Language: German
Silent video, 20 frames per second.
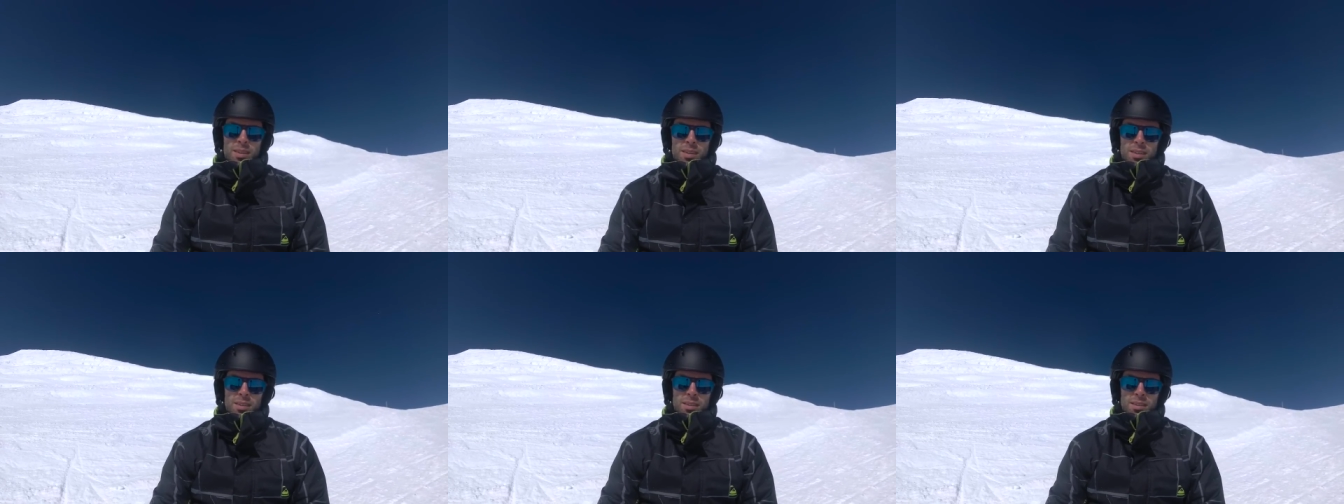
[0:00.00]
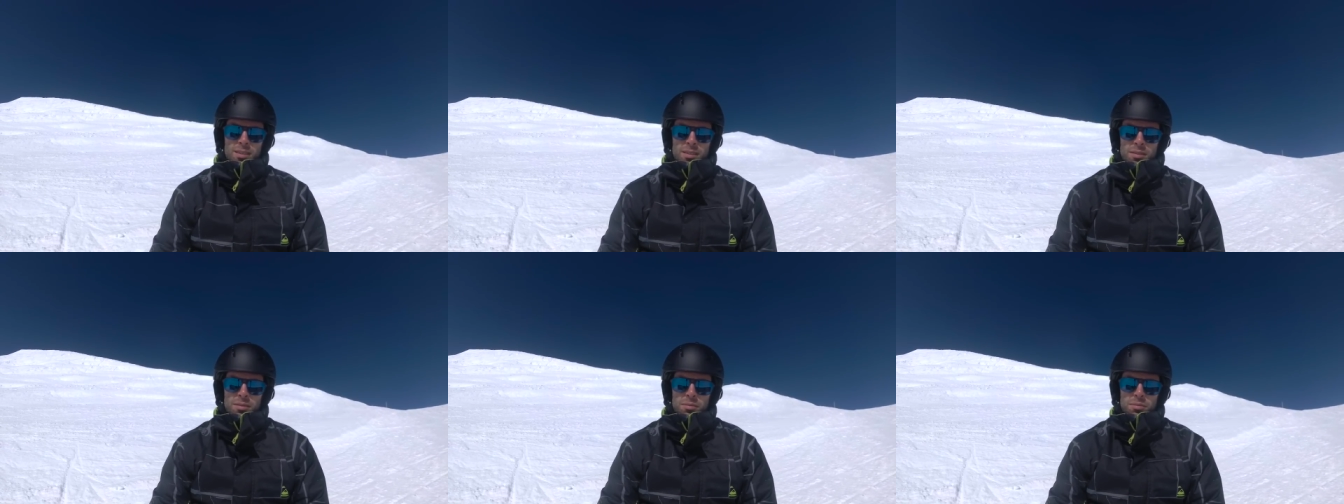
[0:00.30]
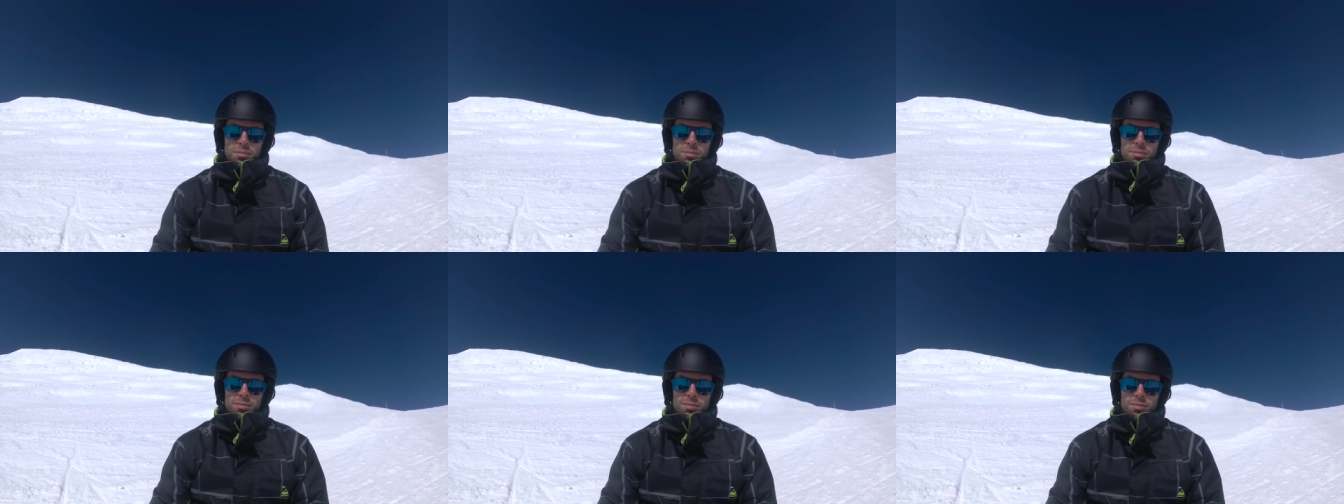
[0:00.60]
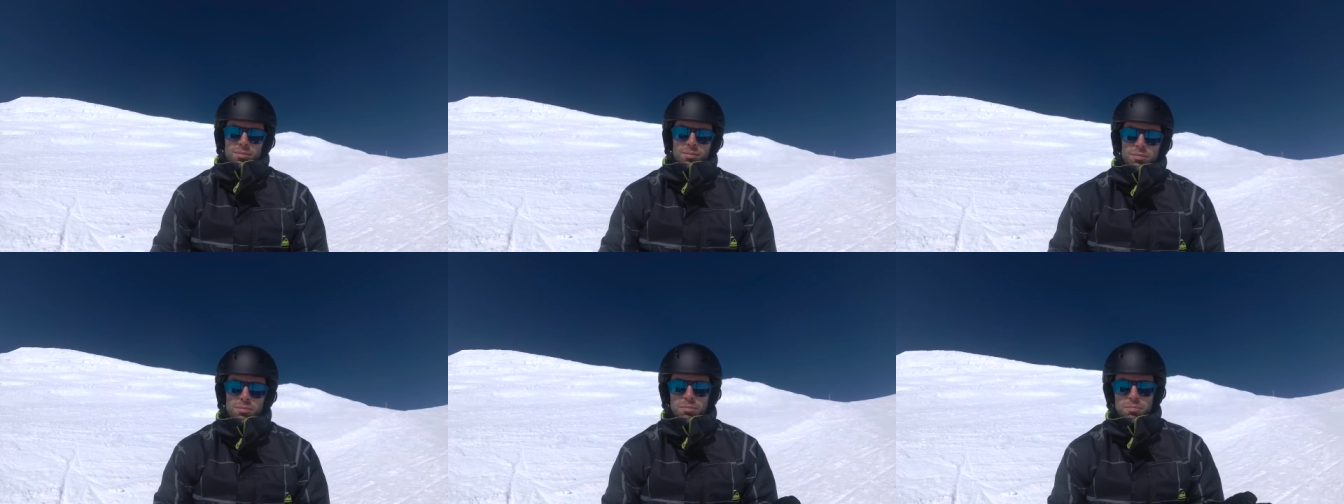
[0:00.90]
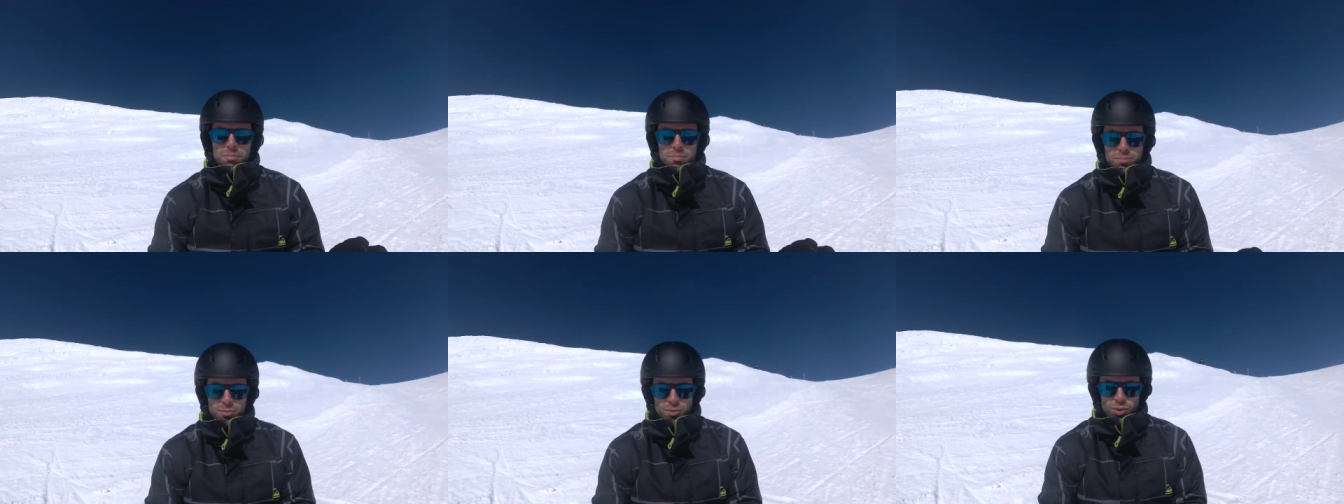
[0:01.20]
Äh,
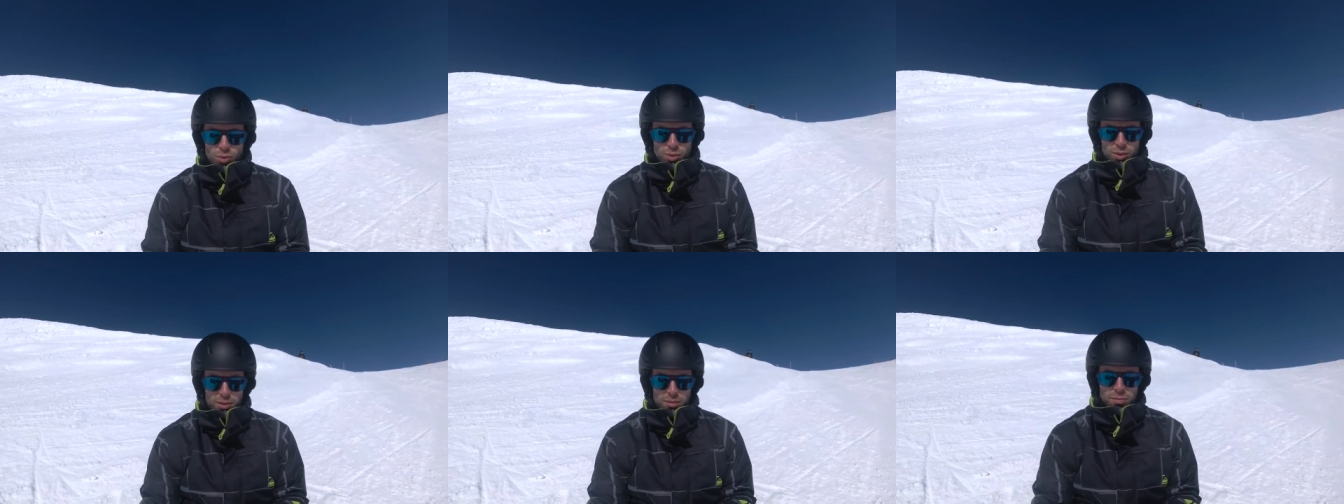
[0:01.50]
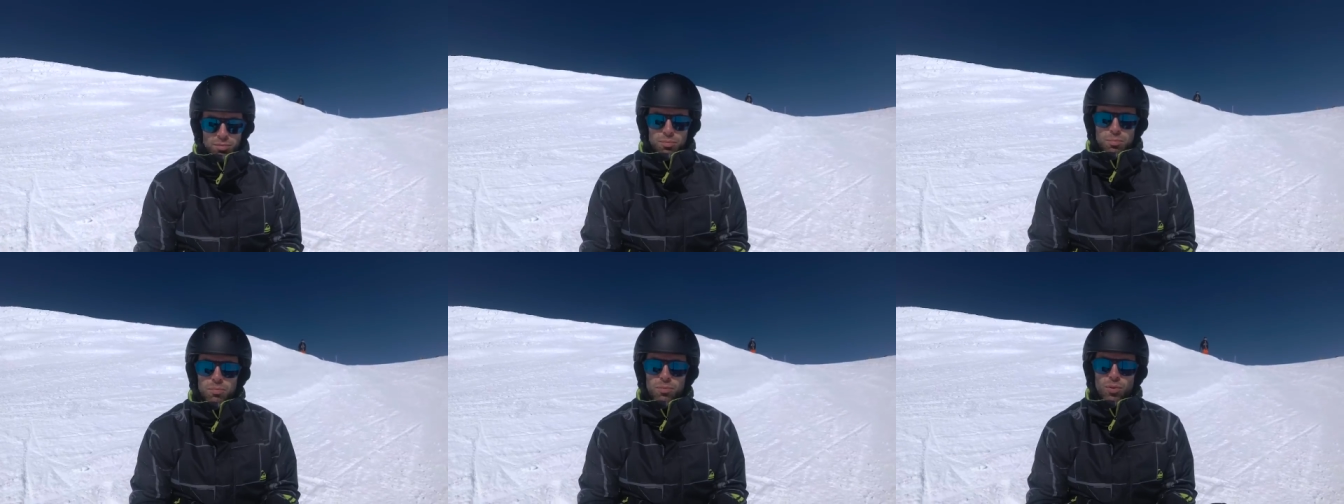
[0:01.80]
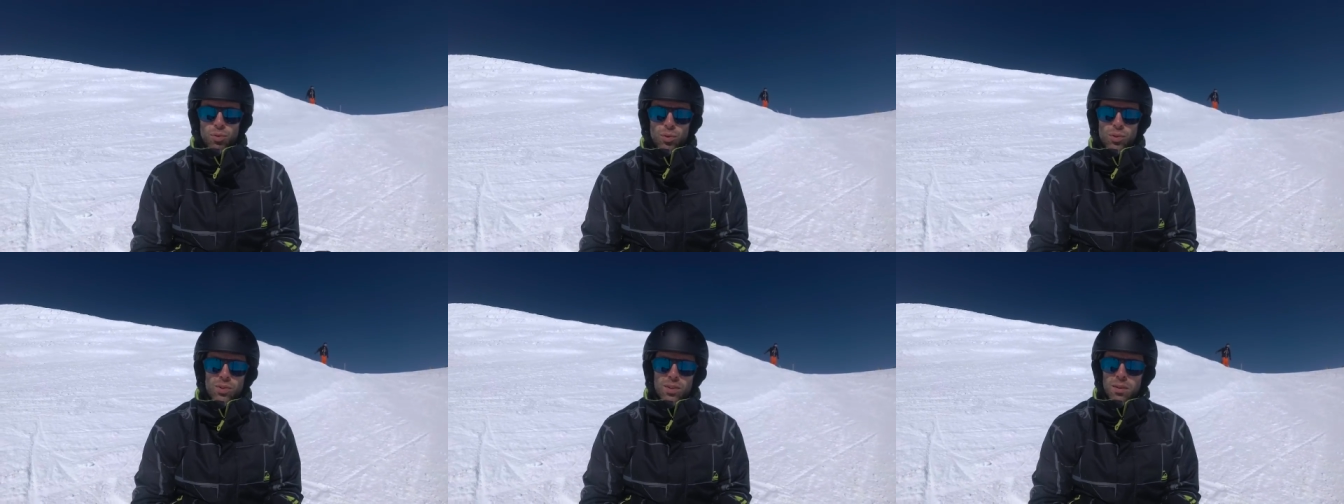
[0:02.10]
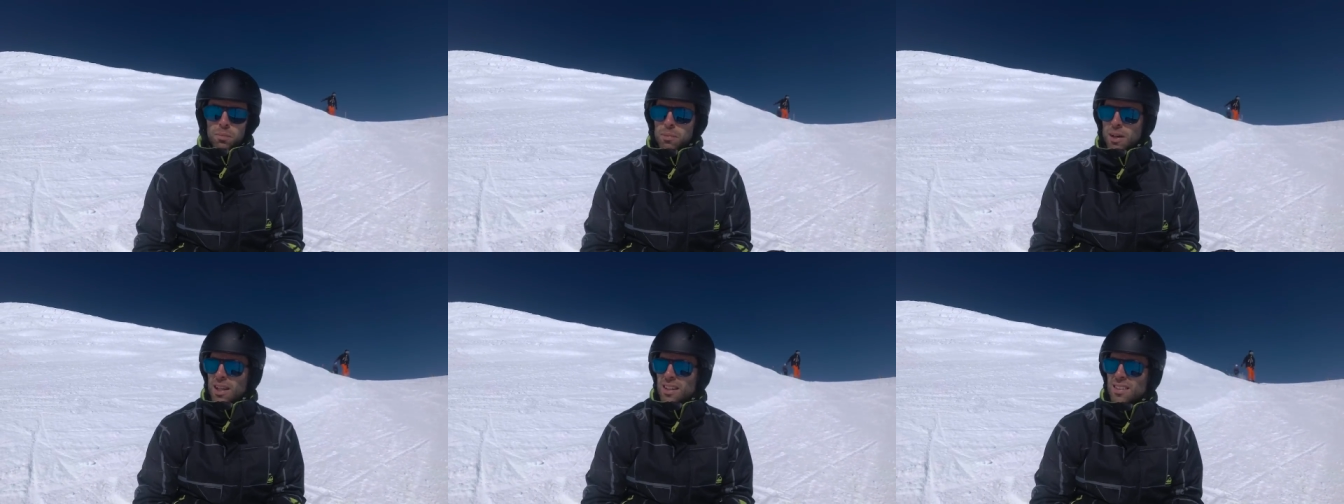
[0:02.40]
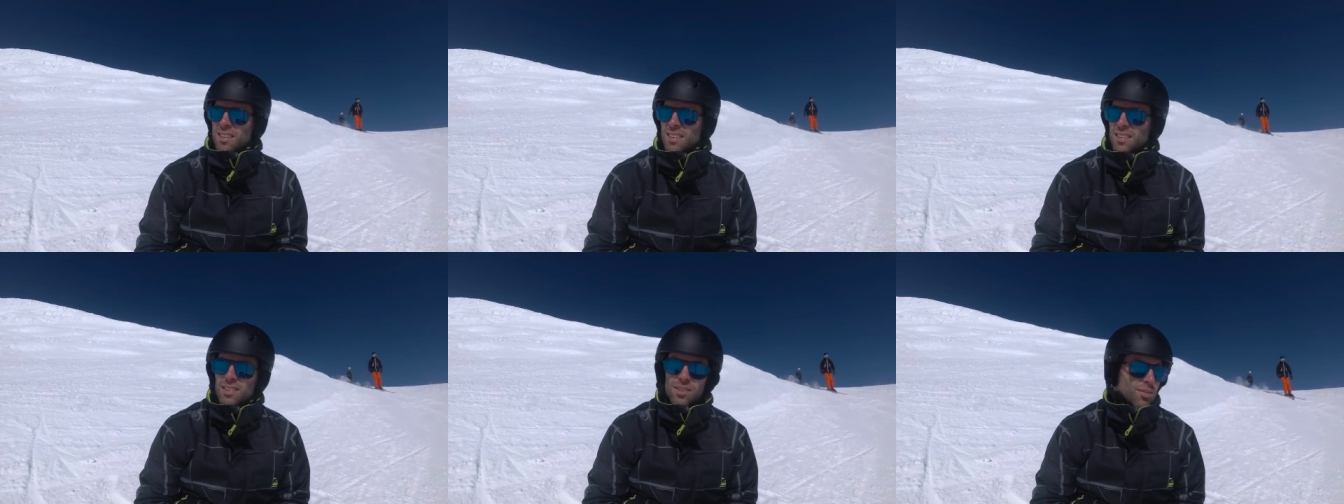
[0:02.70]
so die Füße in
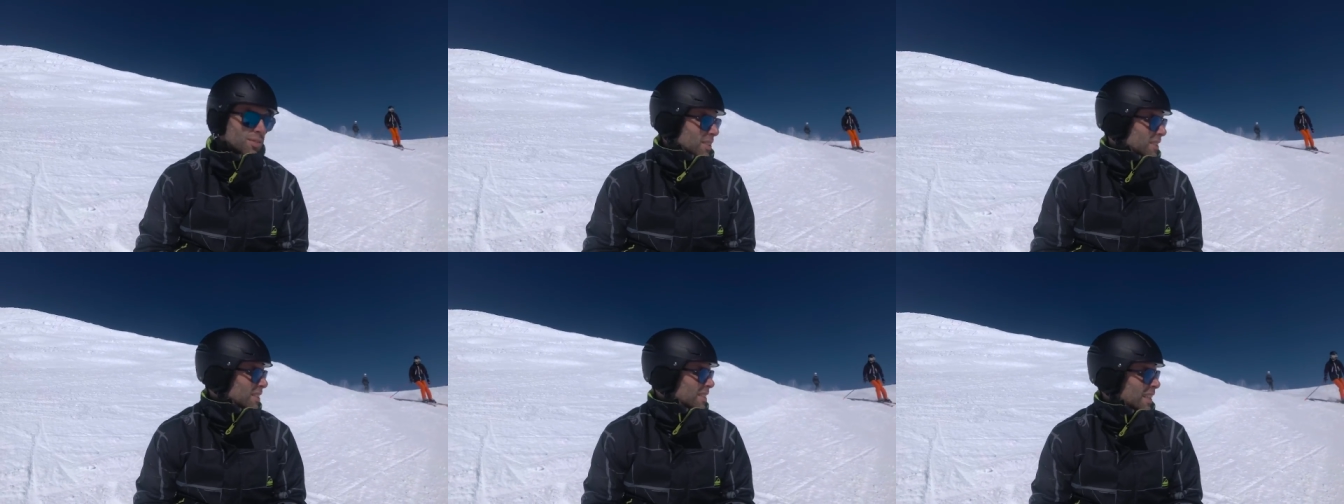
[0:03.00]
beide Richtungen,